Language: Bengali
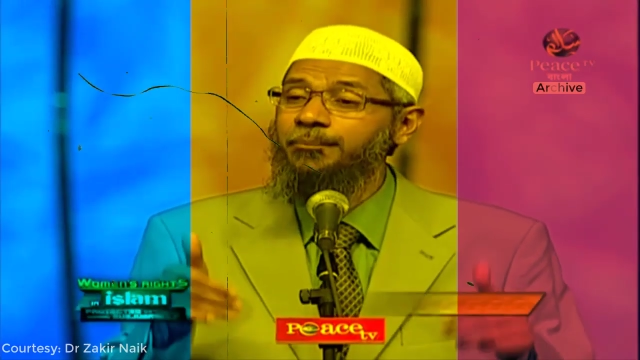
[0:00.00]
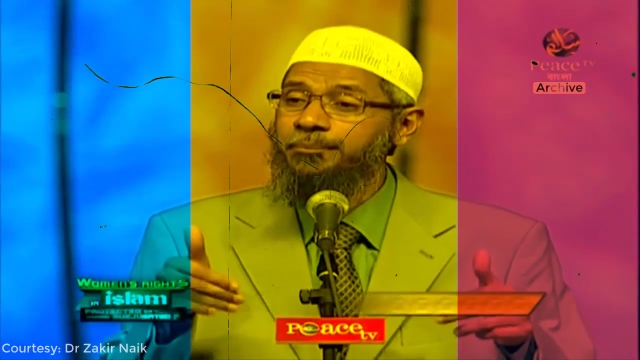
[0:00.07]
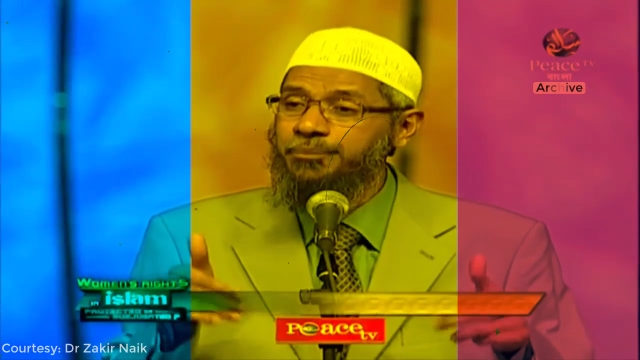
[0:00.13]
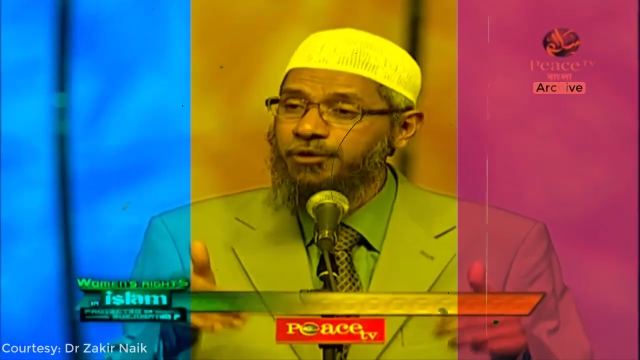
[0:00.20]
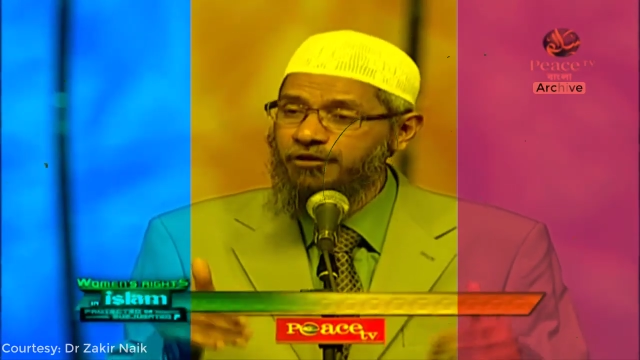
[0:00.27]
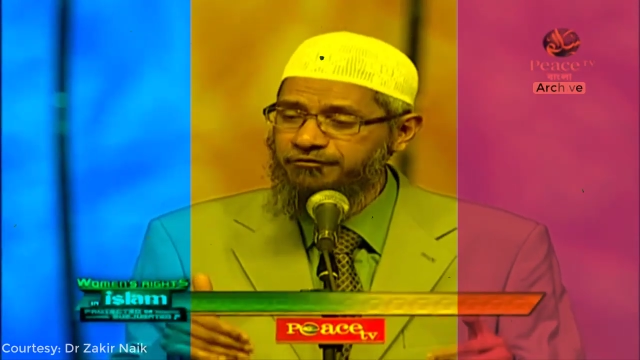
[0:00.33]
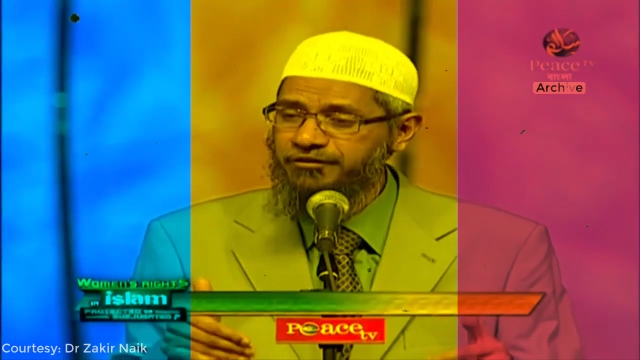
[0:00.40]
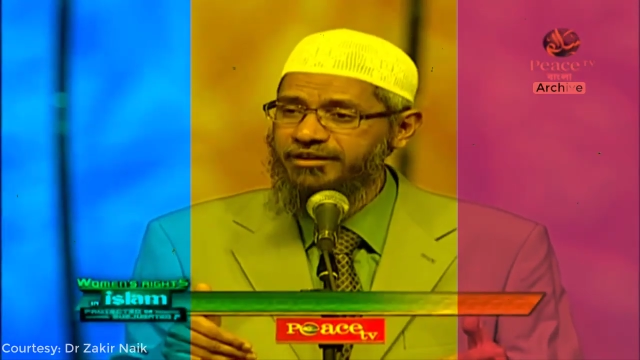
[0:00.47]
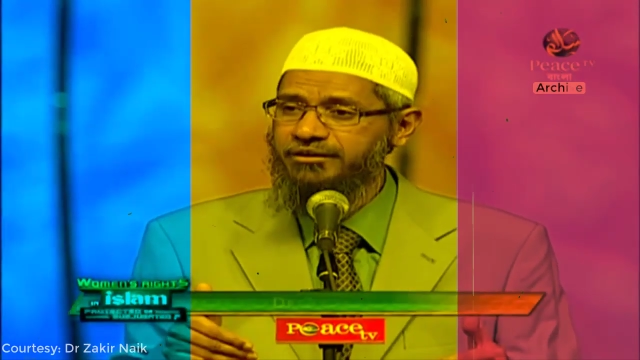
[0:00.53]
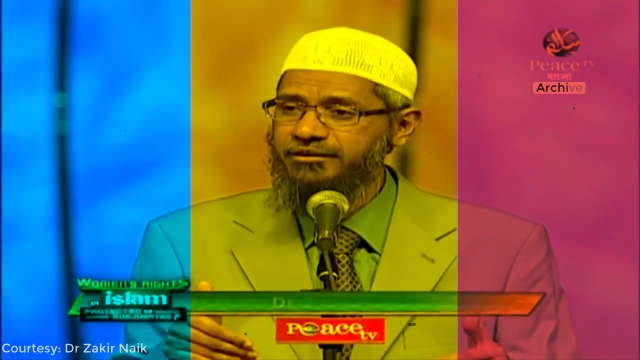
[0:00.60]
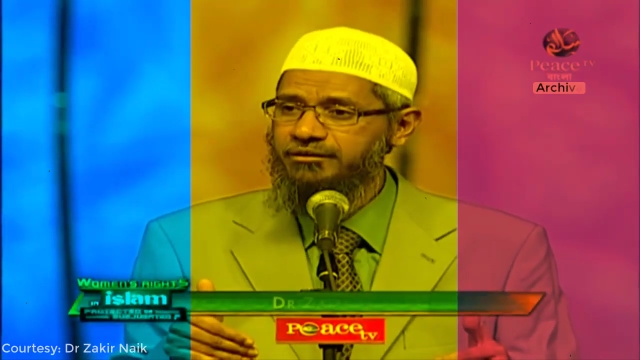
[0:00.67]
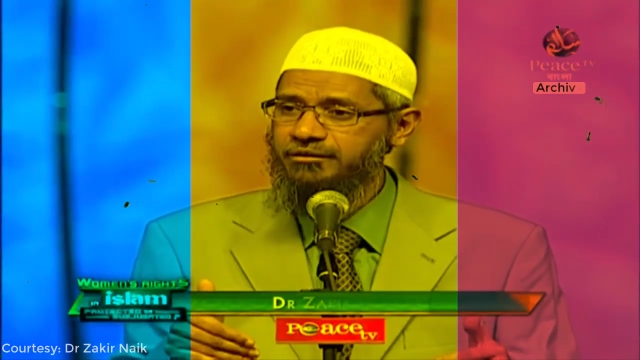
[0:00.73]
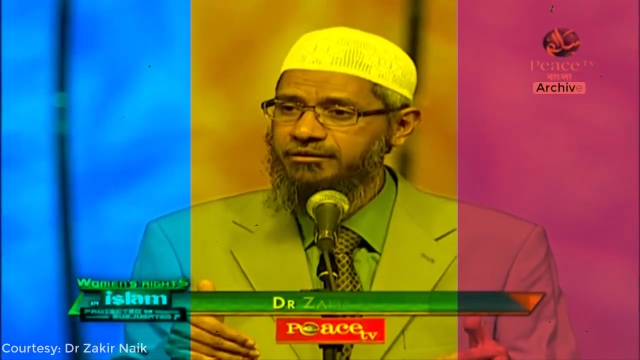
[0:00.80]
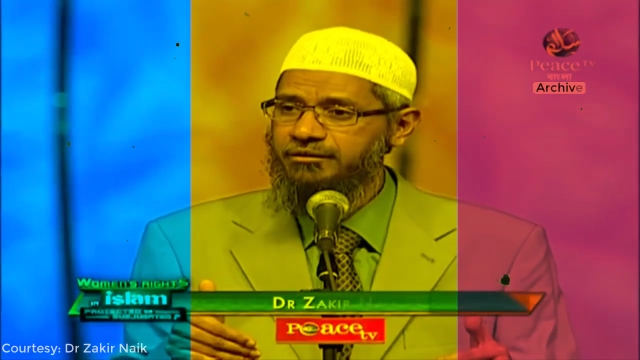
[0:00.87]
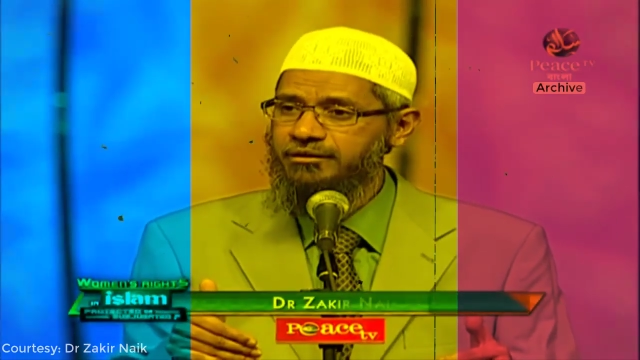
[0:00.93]
আমাদের
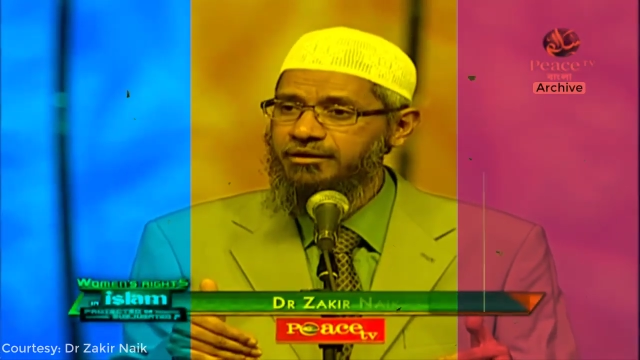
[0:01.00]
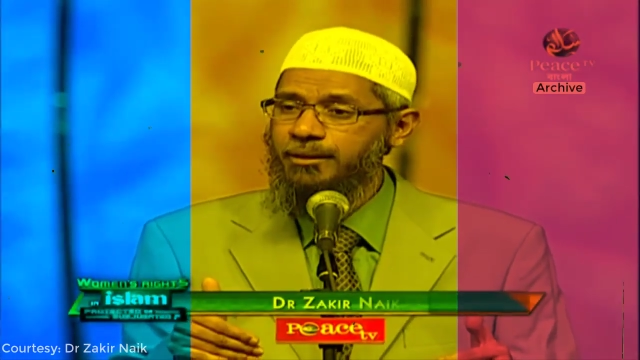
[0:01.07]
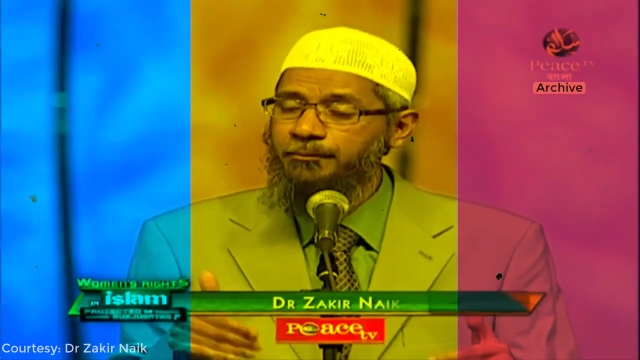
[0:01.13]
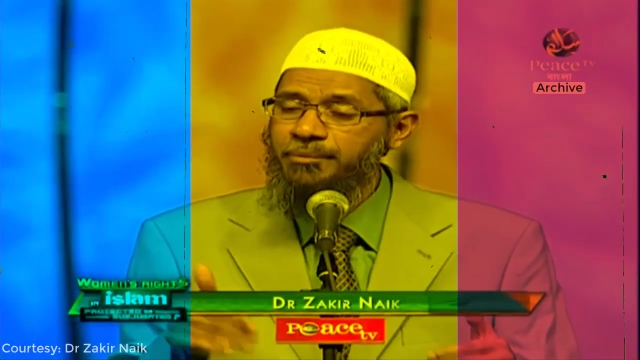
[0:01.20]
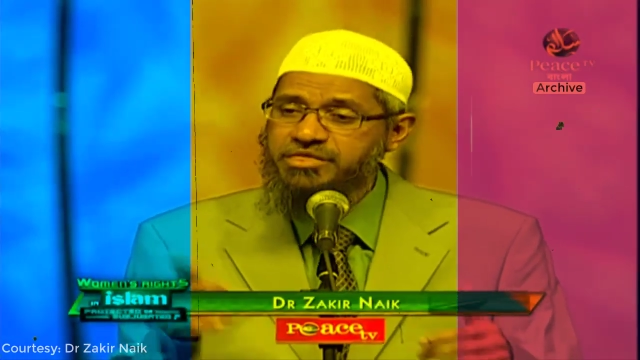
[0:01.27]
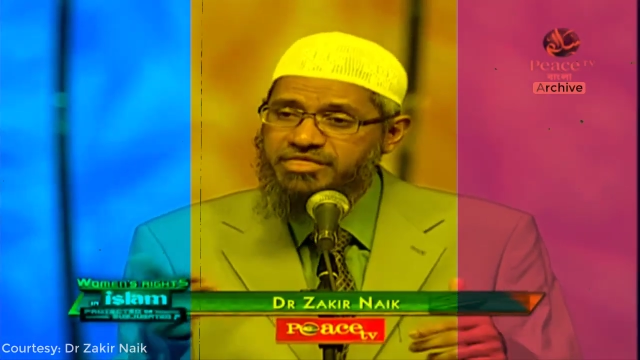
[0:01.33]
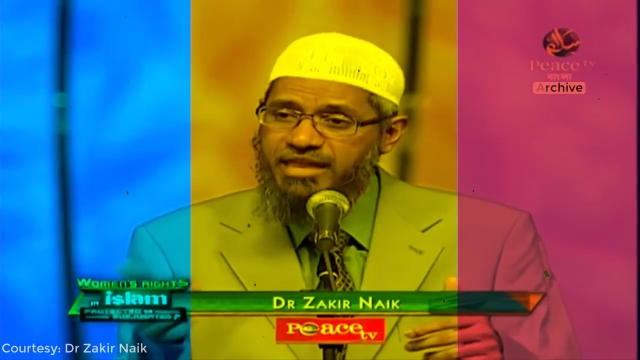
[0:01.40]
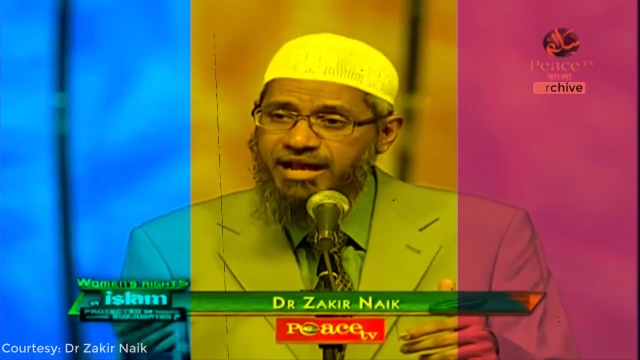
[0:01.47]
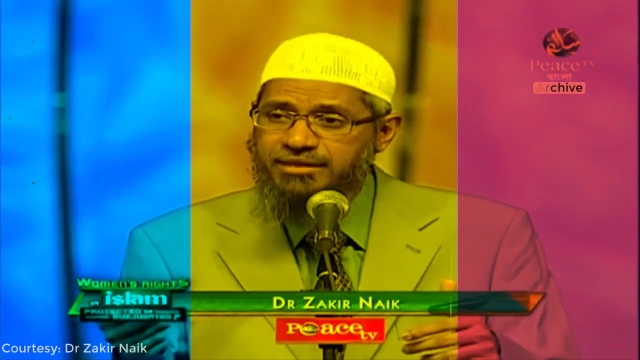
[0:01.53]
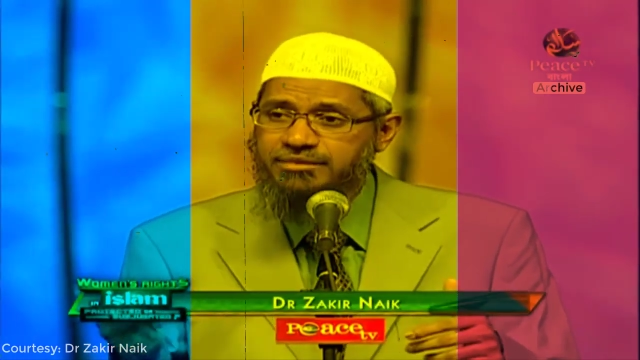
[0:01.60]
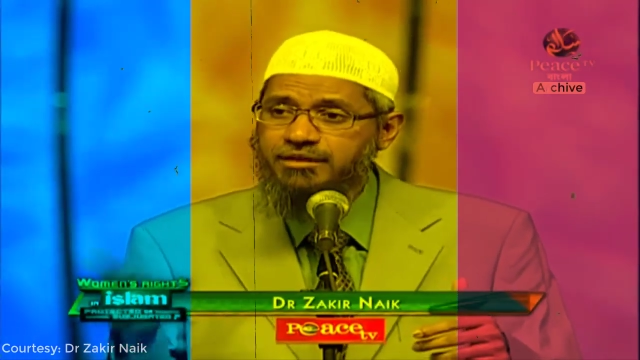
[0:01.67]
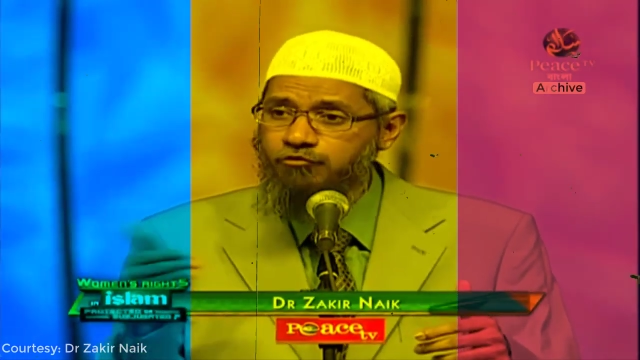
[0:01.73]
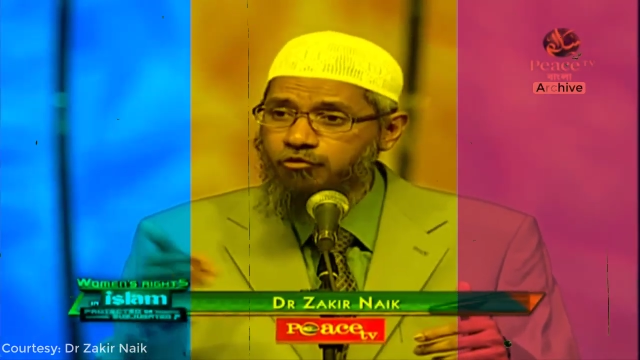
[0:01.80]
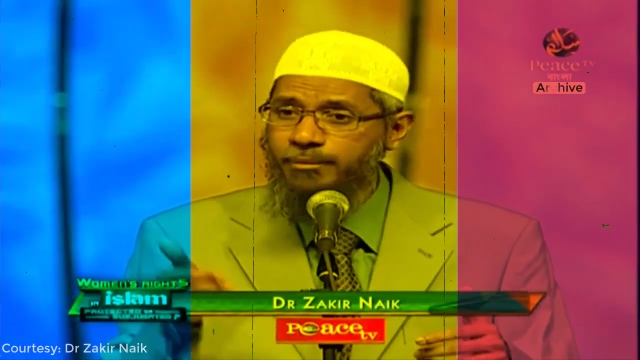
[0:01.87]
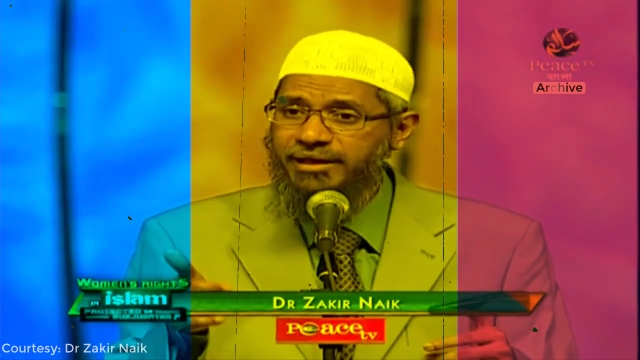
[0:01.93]
নবীজি
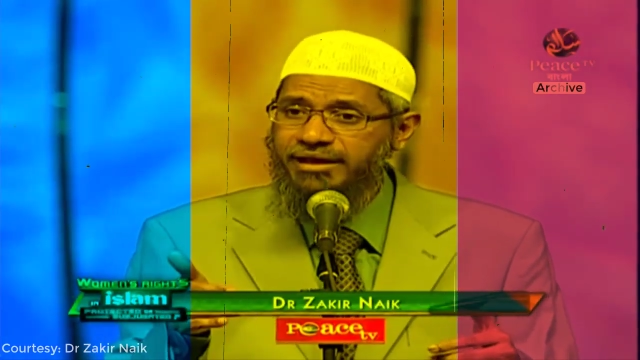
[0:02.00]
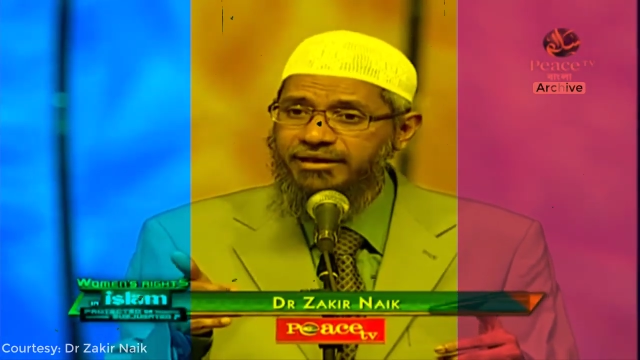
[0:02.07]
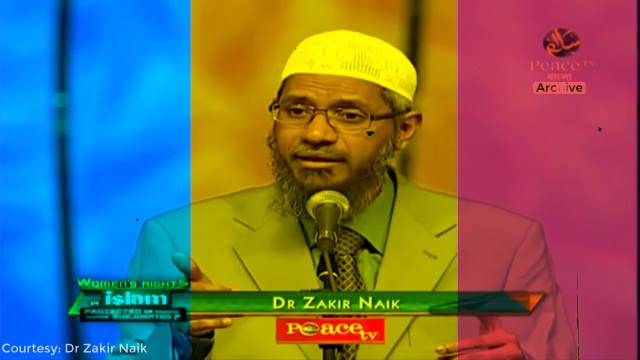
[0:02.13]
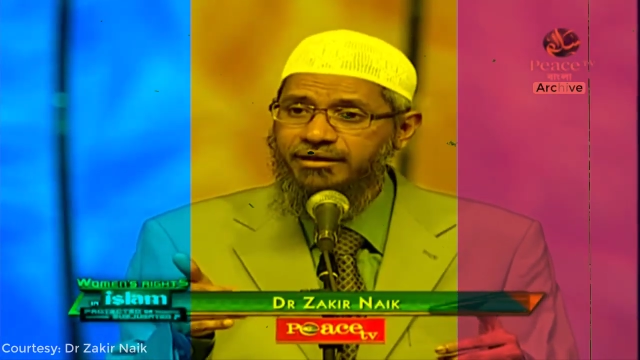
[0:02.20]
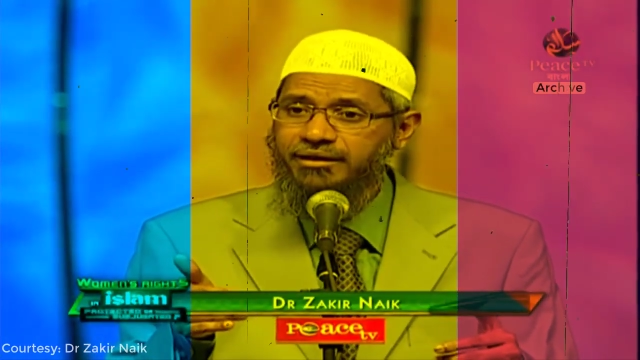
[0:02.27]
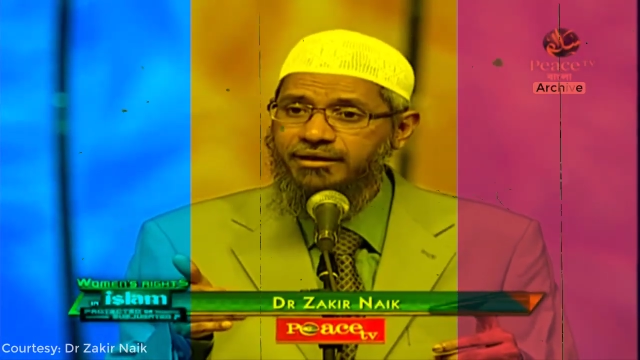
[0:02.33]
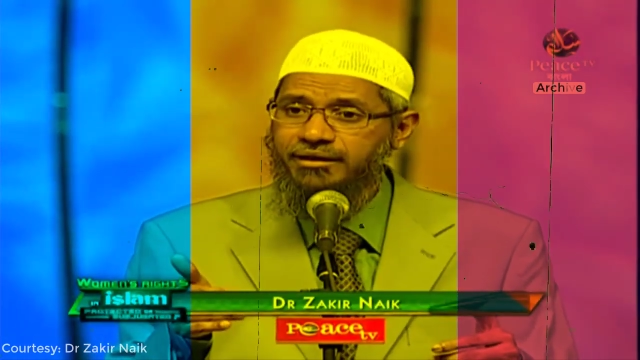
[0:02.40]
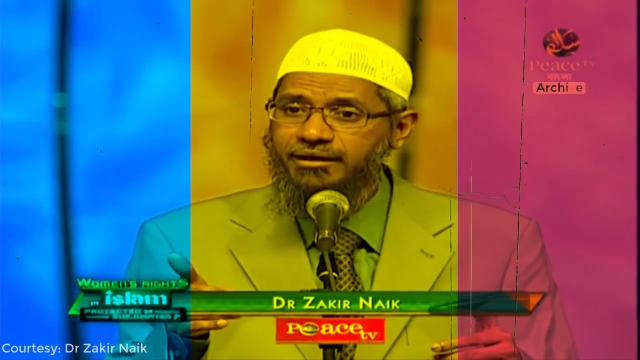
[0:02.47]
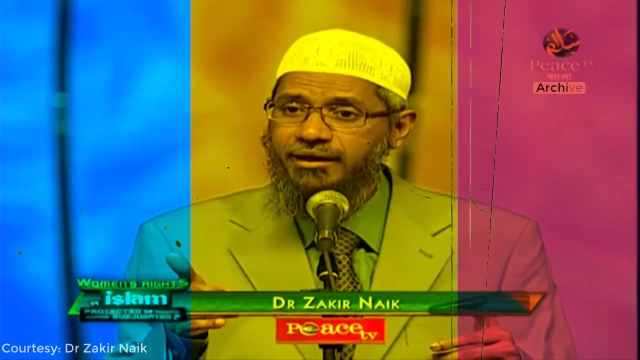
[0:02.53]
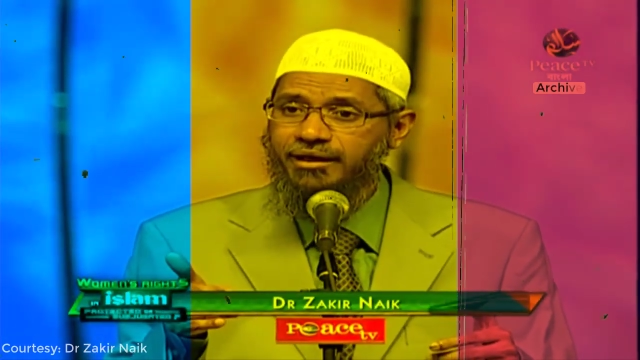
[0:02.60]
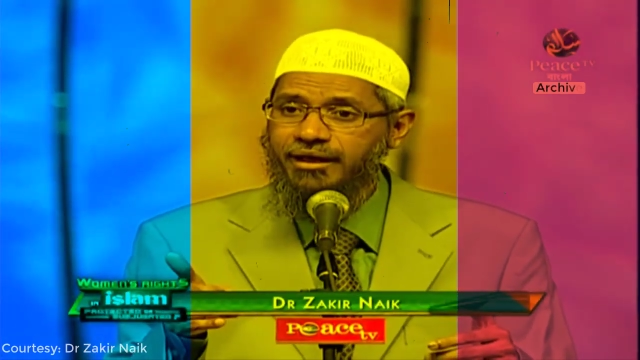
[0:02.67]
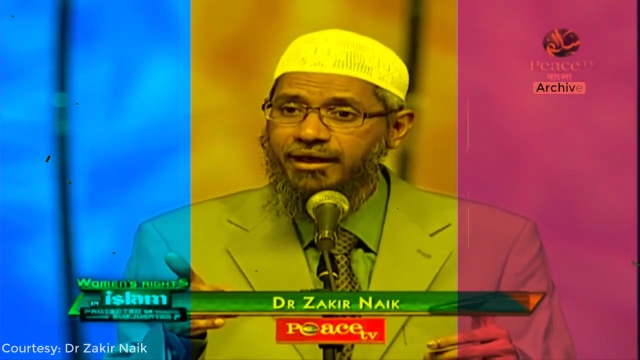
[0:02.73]
পাশাপাশি এই মহিলারাও